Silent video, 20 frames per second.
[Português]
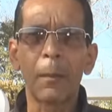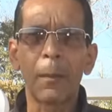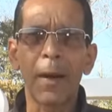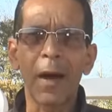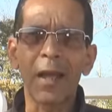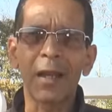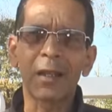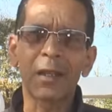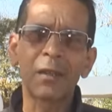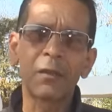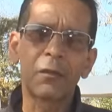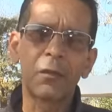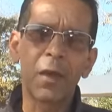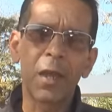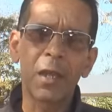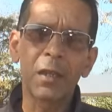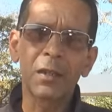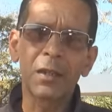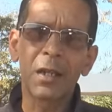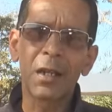para que
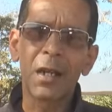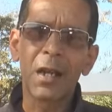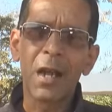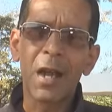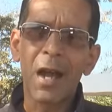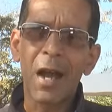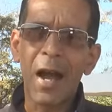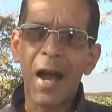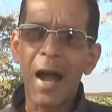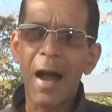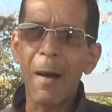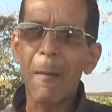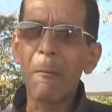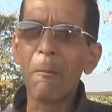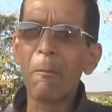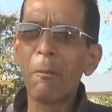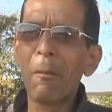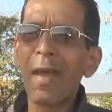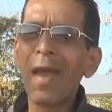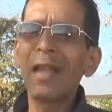venha a
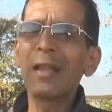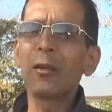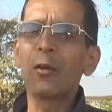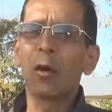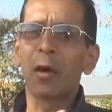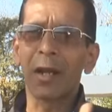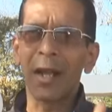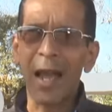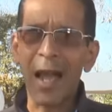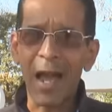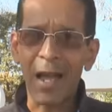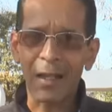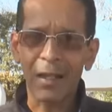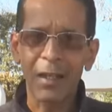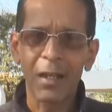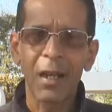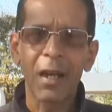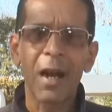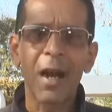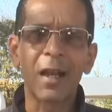
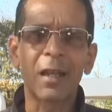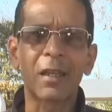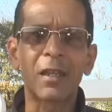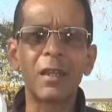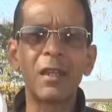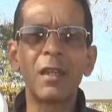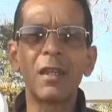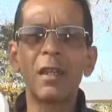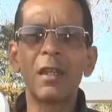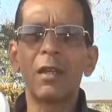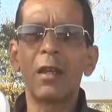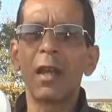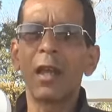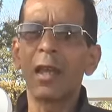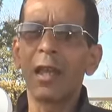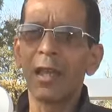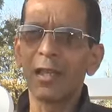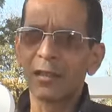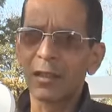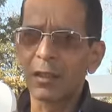melhorar aqui
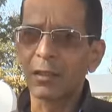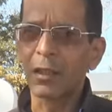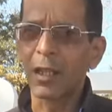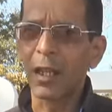esse